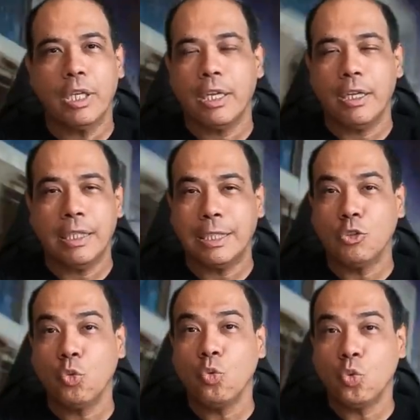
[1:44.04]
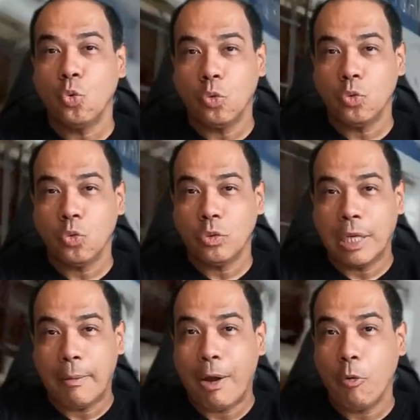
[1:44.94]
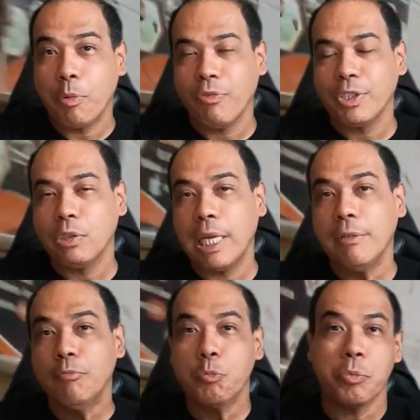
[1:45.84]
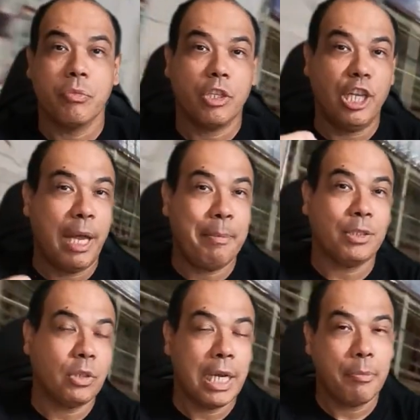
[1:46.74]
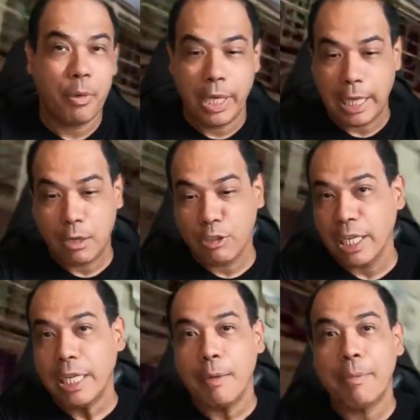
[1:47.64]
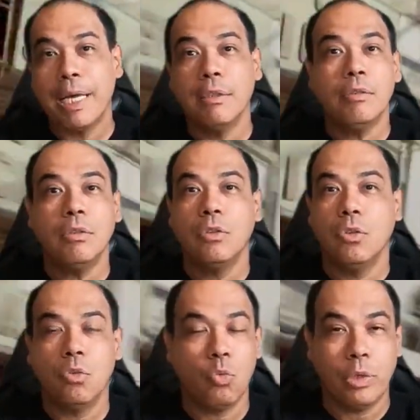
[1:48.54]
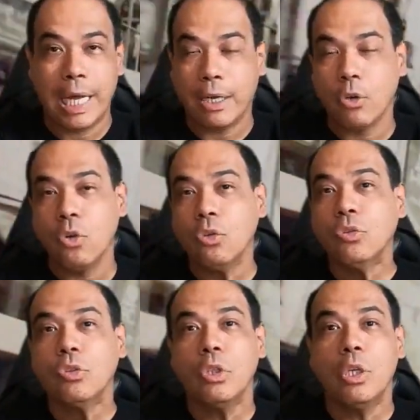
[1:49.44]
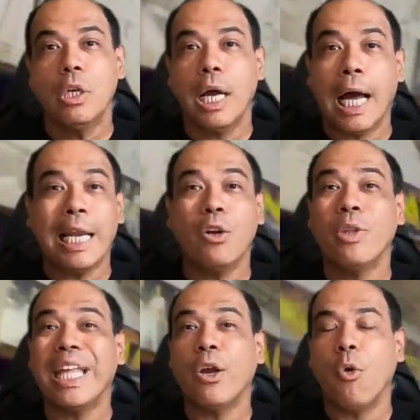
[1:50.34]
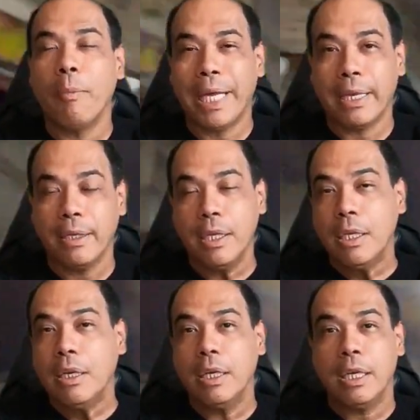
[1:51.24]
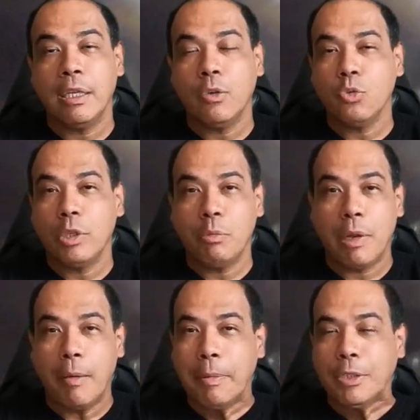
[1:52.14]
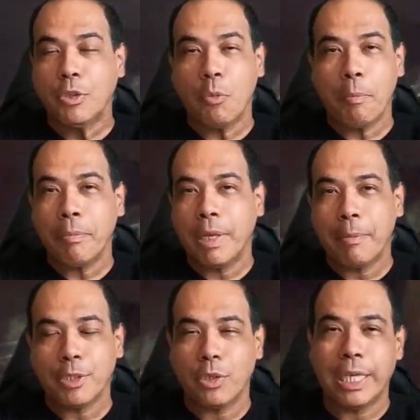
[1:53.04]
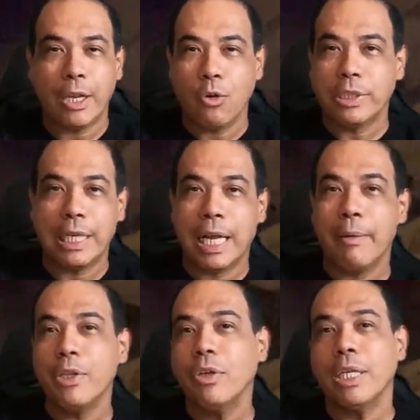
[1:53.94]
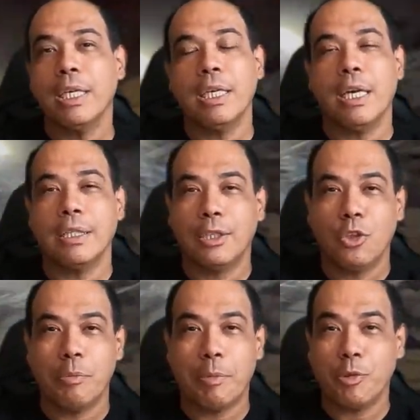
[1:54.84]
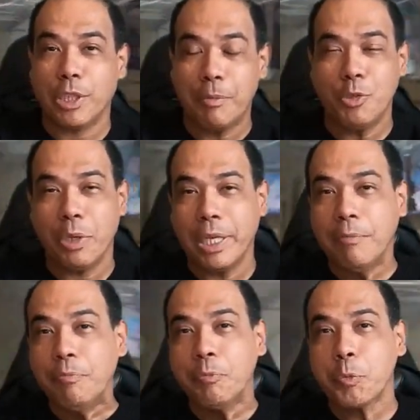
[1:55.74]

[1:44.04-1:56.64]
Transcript: lo que hacen su, su trabajo profesional y las personas les puede dar una harina pan, un arroz, algo de comer. Eh, inclusive una persona, una persona que corta el cabello, que atendió a mi esposa y a mi suegra,